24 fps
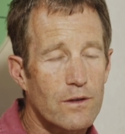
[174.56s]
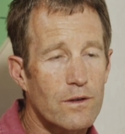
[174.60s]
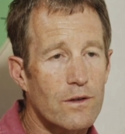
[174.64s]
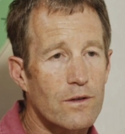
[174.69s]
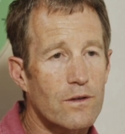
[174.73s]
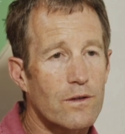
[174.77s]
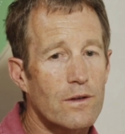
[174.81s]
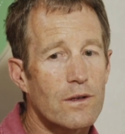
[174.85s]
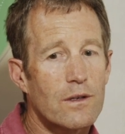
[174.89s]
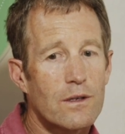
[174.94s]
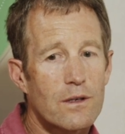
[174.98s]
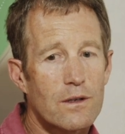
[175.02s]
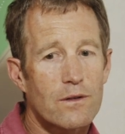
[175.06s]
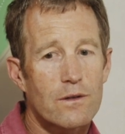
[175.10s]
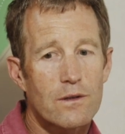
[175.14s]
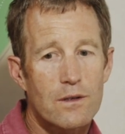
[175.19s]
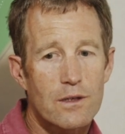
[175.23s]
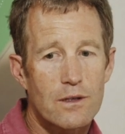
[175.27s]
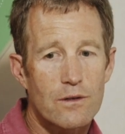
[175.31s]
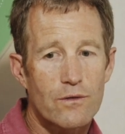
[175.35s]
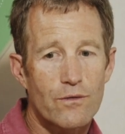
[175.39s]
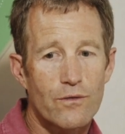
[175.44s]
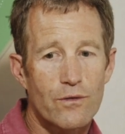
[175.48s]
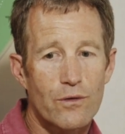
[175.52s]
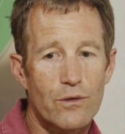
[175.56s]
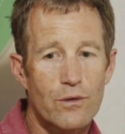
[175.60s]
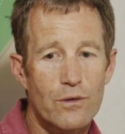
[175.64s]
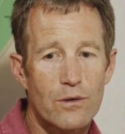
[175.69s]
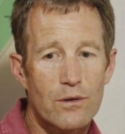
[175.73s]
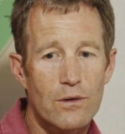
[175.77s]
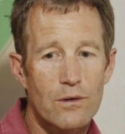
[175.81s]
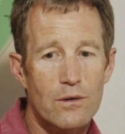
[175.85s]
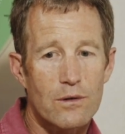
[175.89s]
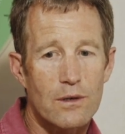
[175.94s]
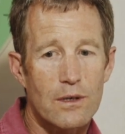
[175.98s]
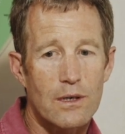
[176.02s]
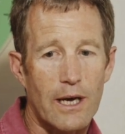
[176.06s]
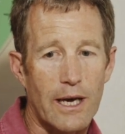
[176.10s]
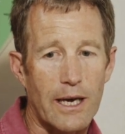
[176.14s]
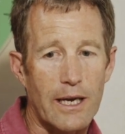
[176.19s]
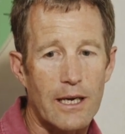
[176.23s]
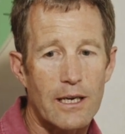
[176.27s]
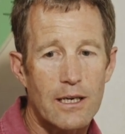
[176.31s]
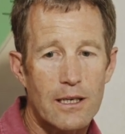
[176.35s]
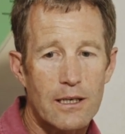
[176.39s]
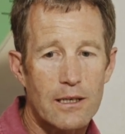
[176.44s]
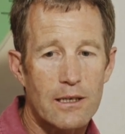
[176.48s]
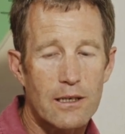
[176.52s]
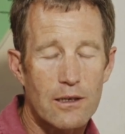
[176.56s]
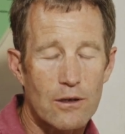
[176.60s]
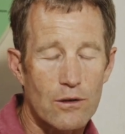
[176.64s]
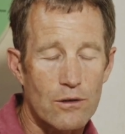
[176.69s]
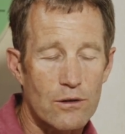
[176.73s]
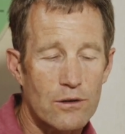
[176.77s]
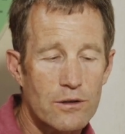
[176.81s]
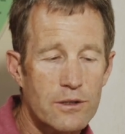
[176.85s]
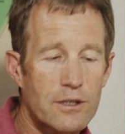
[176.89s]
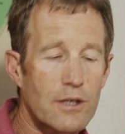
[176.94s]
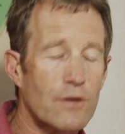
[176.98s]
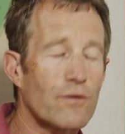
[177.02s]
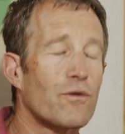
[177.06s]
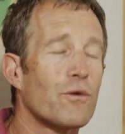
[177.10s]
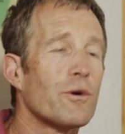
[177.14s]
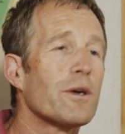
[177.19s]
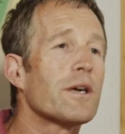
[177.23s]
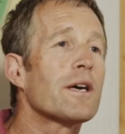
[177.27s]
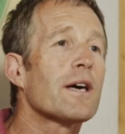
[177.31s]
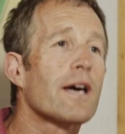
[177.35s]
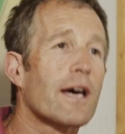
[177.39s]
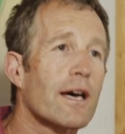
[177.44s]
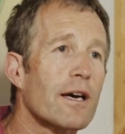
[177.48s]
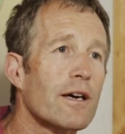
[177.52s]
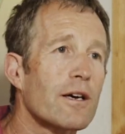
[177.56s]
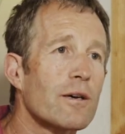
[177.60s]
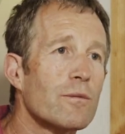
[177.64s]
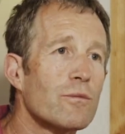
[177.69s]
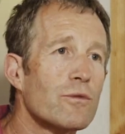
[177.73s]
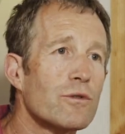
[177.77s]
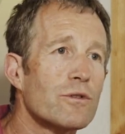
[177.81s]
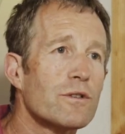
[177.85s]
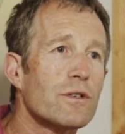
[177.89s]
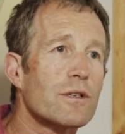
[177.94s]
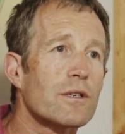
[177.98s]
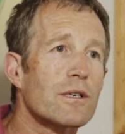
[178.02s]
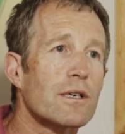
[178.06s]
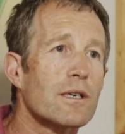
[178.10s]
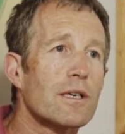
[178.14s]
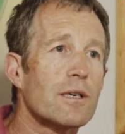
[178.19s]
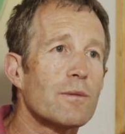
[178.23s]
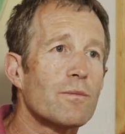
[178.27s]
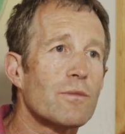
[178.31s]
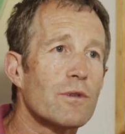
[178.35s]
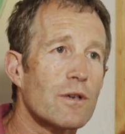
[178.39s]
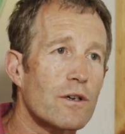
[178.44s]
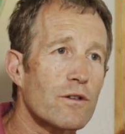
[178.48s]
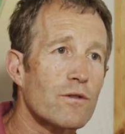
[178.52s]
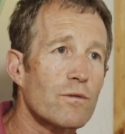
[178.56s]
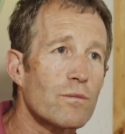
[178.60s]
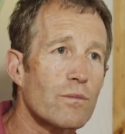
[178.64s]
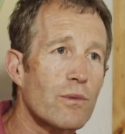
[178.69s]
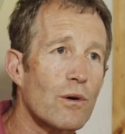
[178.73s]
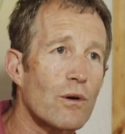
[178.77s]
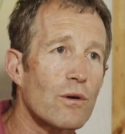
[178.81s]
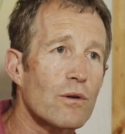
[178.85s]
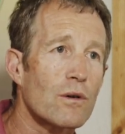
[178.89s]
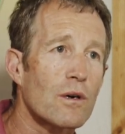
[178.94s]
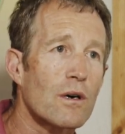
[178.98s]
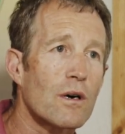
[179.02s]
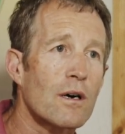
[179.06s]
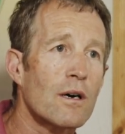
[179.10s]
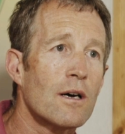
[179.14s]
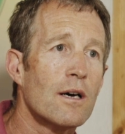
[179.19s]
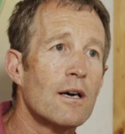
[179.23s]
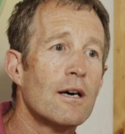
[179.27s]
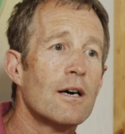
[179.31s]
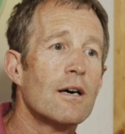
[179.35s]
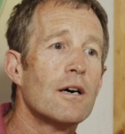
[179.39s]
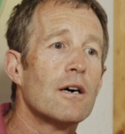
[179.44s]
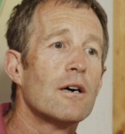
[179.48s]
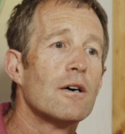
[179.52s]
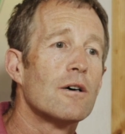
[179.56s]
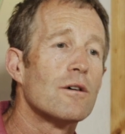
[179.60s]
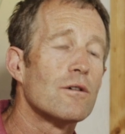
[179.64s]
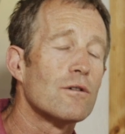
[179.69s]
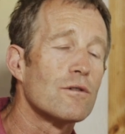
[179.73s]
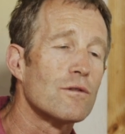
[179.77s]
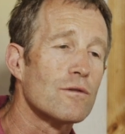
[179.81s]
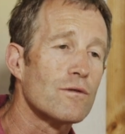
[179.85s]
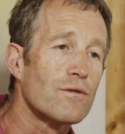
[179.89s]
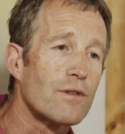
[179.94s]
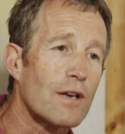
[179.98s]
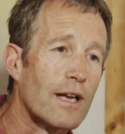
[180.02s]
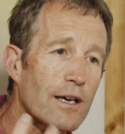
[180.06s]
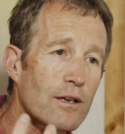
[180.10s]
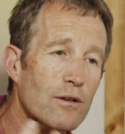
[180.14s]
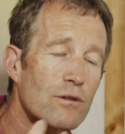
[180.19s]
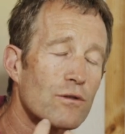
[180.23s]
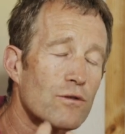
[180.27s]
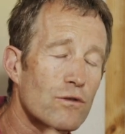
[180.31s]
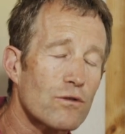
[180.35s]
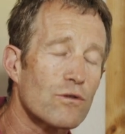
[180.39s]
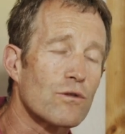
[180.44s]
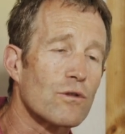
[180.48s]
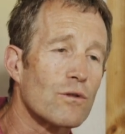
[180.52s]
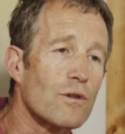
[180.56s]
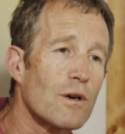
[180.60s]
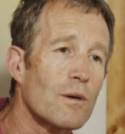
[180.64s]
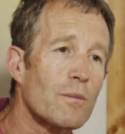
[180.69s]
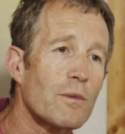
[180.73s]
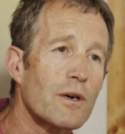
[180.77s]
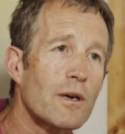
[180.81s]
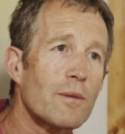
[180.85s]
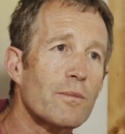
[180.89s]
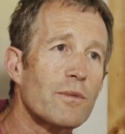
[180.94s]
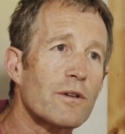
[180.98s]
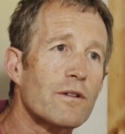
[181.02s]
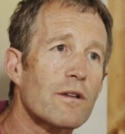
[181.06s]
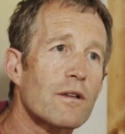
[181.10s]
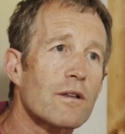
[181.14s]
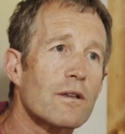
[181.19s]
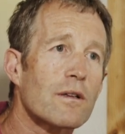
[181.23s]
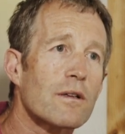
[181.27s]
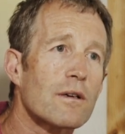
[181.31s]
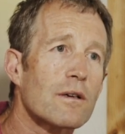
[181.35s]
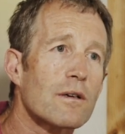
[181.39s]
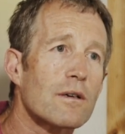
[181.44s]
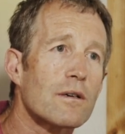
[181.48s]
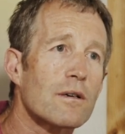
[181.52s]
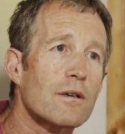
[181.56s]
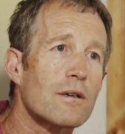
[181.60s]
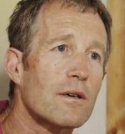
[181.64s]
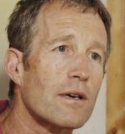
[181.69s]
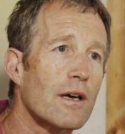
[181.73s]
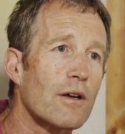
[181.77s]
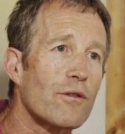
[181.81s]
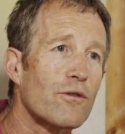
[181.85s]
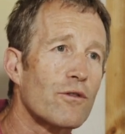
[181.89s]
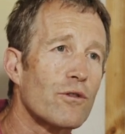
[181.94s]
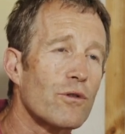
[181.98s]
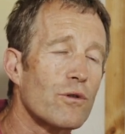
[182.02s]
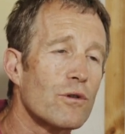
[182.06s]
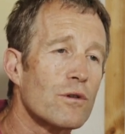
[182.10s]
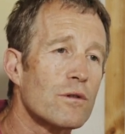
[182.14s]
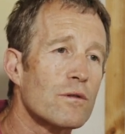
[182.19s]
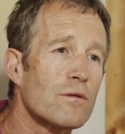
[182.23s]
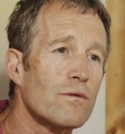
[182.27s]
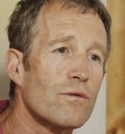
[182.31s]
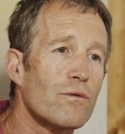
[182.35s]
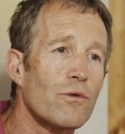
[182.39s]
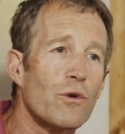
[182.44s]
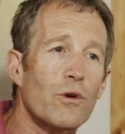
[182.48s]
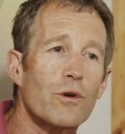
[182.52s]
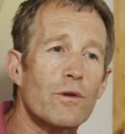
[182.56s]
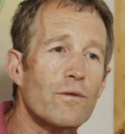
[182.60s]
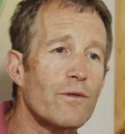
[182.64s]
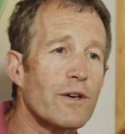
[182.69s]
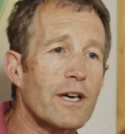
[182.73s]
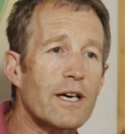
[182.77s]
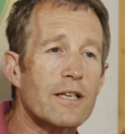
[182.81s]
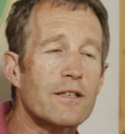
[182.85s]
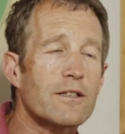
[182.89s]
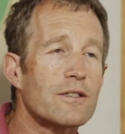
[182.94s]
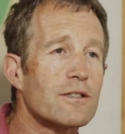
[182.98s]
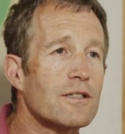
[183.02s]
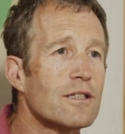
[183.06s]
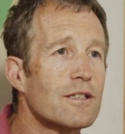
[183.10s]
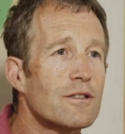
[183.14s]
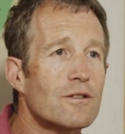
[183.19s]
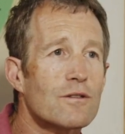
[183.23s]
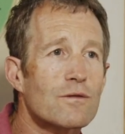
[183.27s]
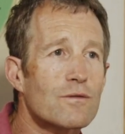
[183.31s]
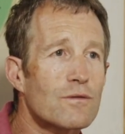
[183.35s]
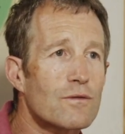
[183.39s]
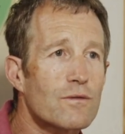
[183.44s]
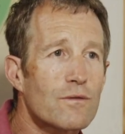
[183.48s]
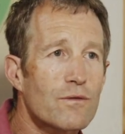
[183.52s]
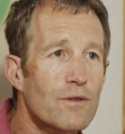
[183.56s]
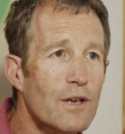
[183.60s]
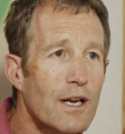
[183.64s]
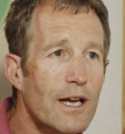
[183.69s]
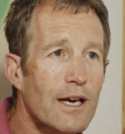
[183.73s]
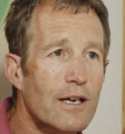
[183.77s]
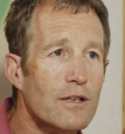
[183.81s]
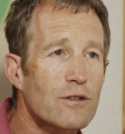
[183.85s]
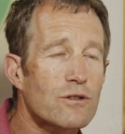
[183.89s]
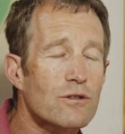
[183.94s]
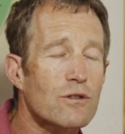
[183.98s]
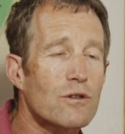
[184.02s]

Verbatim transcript: dass es irrsinnig viel oder einige ganz erfolgreiche Musiker gibt aus dem Bongau. Und vielleicht kannst du da mal ein bisschen äh, erzählen, wer das ist, vielleicht